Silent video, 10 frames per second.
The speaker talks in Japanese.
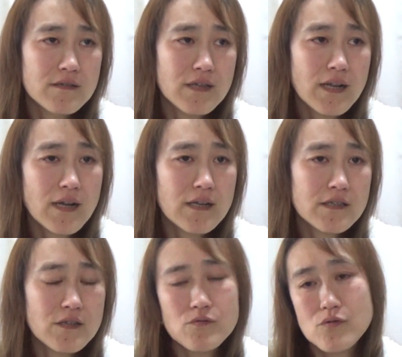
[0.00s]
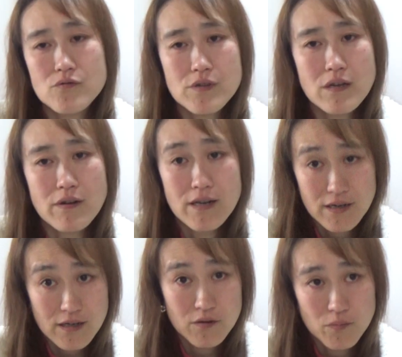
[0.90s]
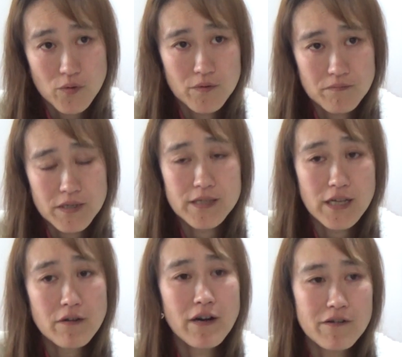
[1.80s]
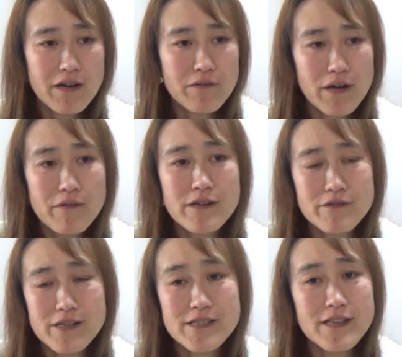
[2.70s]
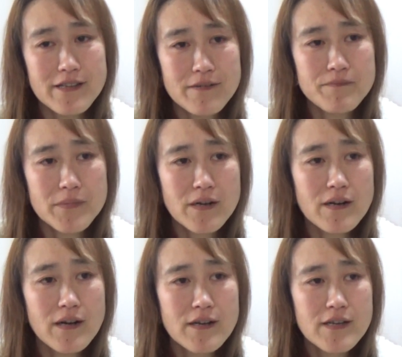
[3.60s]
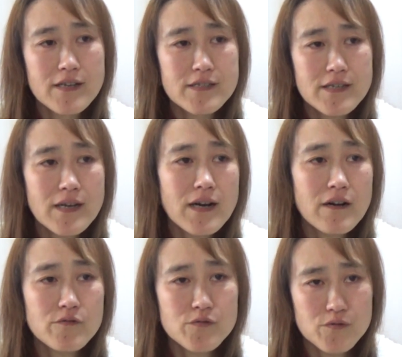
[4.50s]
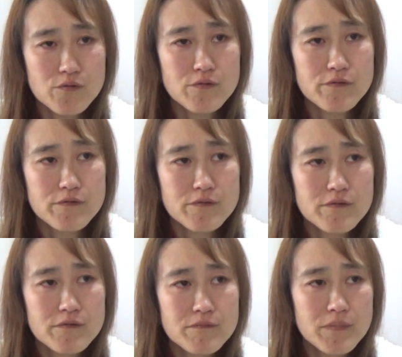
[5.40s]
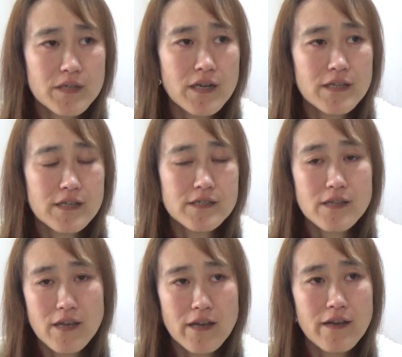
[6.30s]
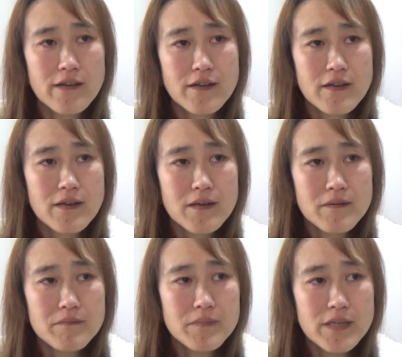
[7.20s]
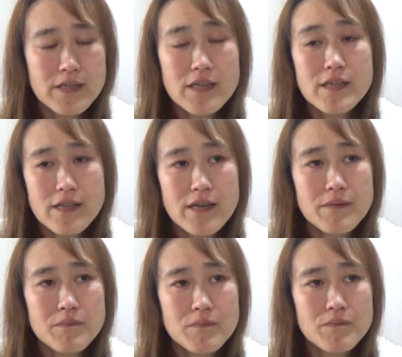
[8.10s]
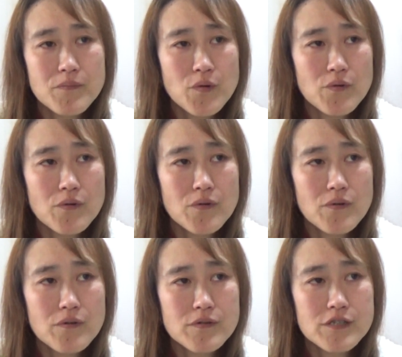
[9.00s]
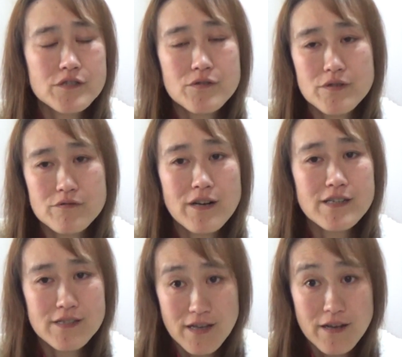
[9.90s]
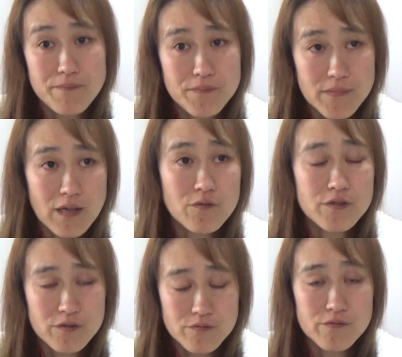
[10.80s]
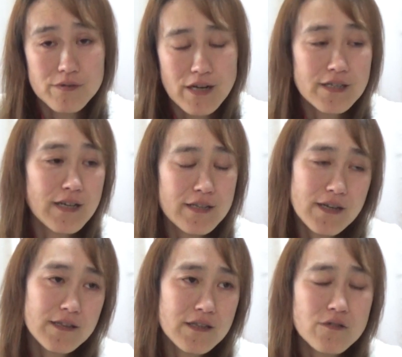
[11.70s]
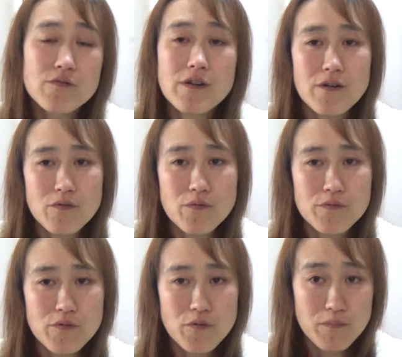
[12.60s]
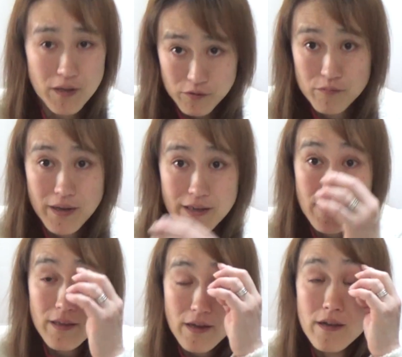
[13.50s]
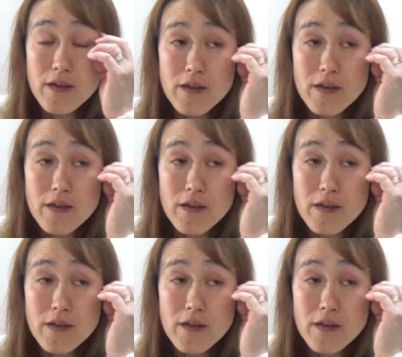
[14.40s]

誰かっていう特定はいらんけどもみんなでワイワイワイワイ暮らしたいなだからシェアハウスみたいなんしてみんなでねこう一緒に暮らして楽しくやりたいなっていうのがほんほんまの夢やねんね。